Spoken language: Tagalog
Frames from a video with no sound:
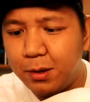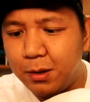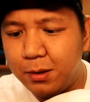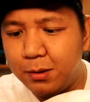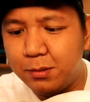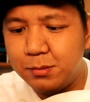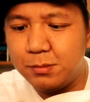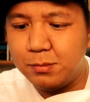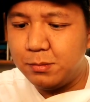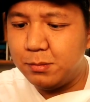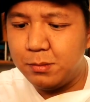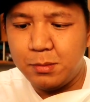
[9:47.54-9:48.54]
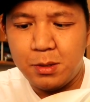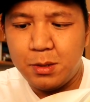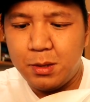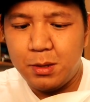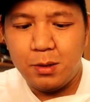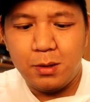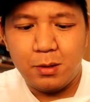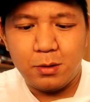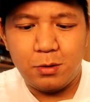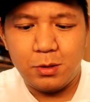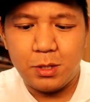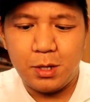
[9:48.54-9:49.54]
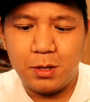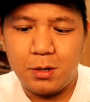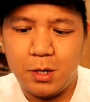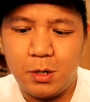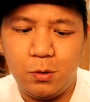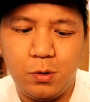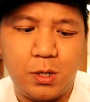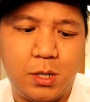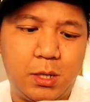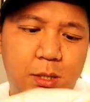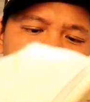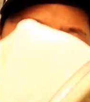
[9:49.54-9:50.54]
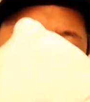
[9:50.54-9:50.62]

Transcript: uh, konting reglo lang